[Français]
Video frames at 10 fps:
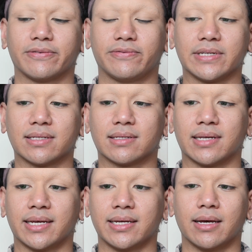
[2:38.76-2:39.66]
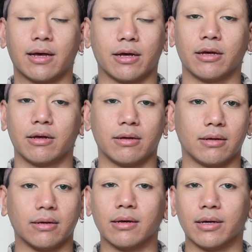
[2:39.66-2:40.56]
fixer
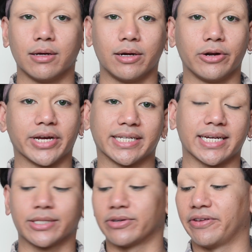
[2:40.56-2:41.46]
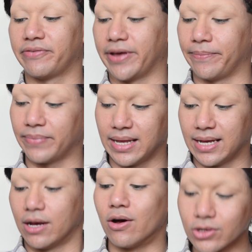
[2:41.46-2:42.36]
le catrice qu'on a fait.
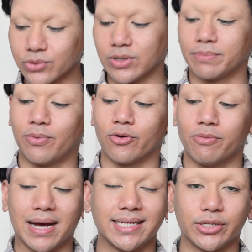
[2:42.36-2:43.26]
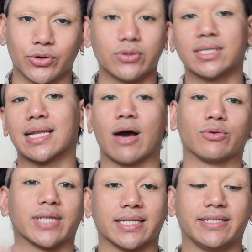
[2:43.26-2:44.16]
Ensuite, pour le bas des yeux, c'est là où
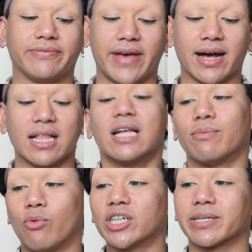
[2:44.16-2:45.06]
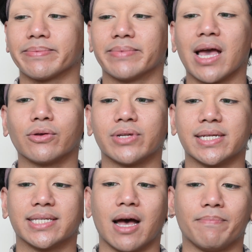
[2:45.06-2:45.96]
ça diffère. Moi, j'aime bien
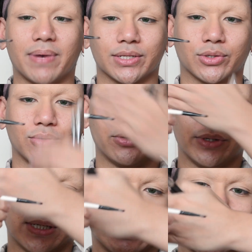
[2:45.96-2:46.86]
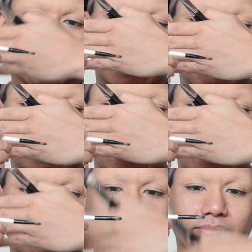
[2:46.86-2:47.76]
utiliser un pinceau comme
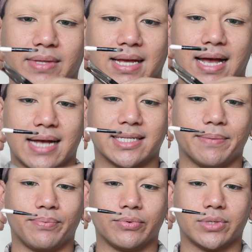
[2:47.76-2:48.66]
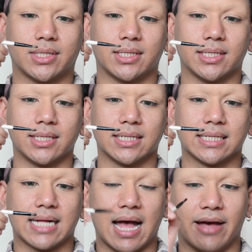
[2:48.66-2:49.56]
ça, assez petit,
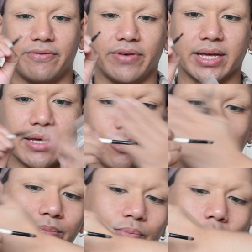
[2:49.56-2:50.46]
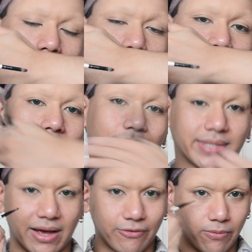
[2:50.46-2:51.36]
avec une pointe, comme
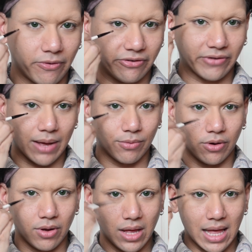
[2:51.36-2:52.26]
ça vous pouvez vraiment